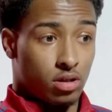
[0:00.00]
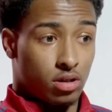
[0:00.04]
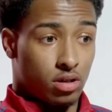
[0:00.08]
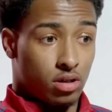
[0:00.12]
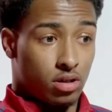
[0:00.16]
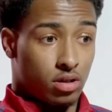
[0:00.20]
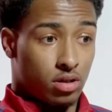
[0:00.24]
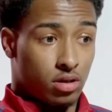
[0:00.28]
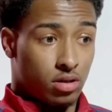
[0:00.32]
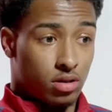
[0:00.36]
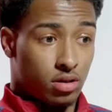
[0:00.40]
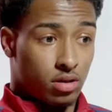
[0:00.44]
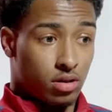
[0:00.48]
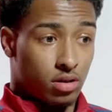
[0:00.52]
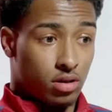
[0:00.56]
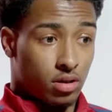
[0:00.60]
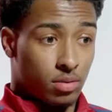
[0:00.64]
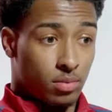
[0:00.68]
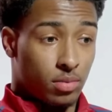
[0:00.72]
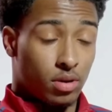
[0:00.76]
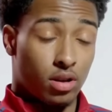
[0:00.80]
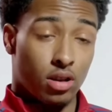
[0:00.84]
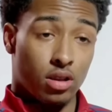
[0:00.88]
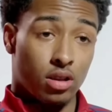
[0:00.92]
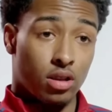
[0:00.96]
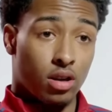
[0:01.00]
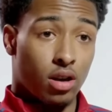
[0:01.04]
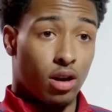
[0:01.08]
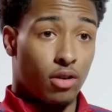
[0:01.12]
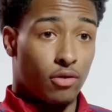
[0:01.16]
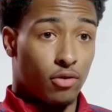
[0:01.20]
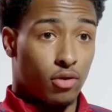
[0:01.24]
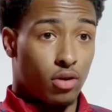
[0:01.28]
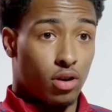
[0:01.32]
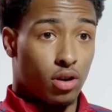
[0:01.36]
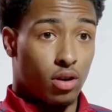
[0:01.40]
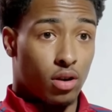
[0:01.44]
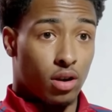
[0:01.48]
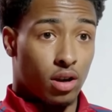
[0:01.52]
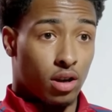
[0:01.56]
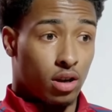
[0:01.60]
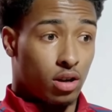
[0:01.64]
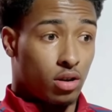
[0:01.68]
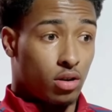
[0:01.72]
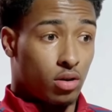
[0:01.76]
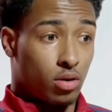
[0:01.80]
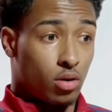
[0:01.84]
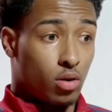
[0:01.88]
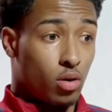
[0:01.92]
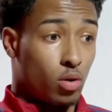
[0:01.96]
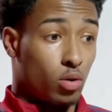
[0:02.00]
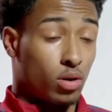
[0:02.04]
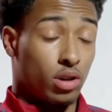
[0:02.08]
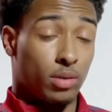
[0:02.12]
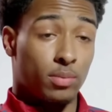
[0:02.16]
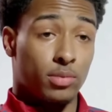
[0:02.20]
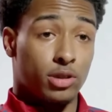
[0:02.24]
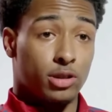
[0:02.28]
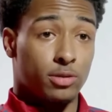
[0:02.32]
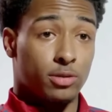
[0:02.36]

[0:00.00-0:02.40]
Usai tahu Indonesia lolos Piala Asia